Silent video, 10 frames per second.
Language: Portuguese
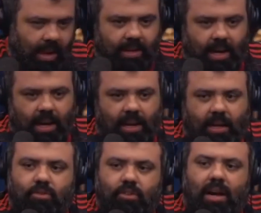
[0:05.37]
na, lá
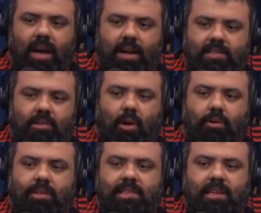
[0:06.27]
no jacarezinho lá, o
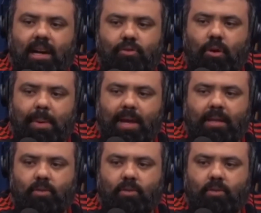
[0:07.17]
que desencadeou a merda.